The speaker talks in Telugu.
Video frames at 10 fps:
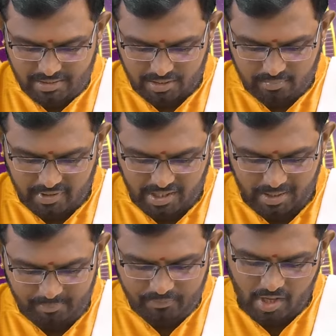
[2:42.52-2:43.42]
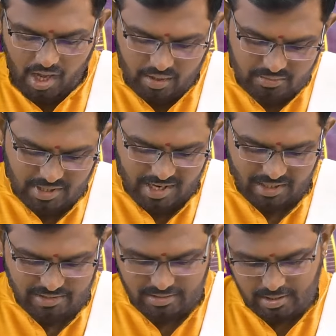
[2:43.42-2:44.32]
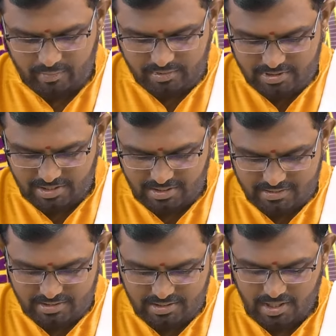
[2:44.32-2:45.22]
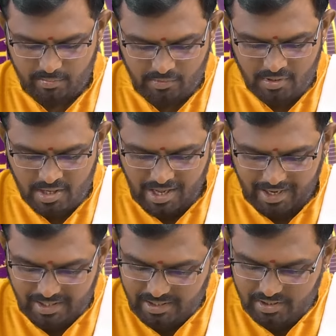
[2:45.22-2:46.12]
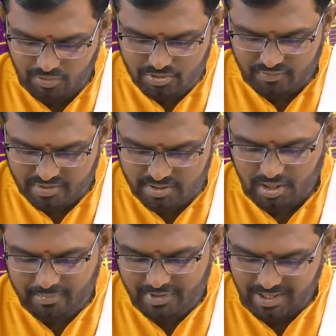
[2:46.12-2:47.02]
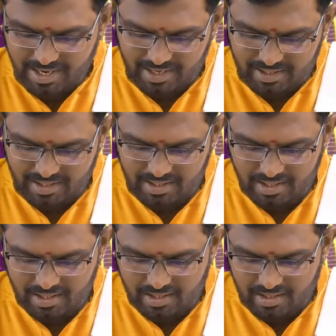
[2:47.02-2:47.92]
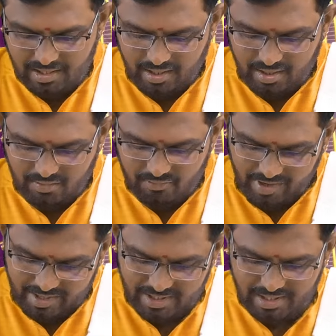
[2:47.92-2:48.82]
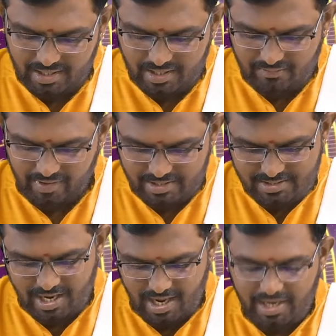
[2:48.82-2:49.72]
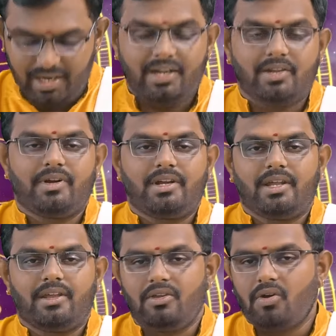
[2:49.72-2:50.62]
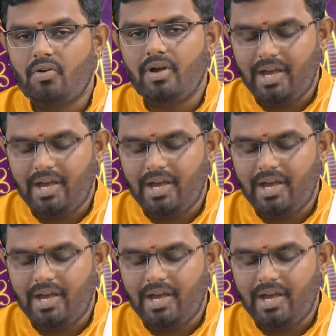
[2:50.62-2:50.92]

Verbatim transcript: తదుపరి ఆరుద్ర నక్షత్రం అందు చంద్ర సంచారము అలాగే ఈరోజు విష్కం గరణి వణి వణిజ అనేటువంటి యోగ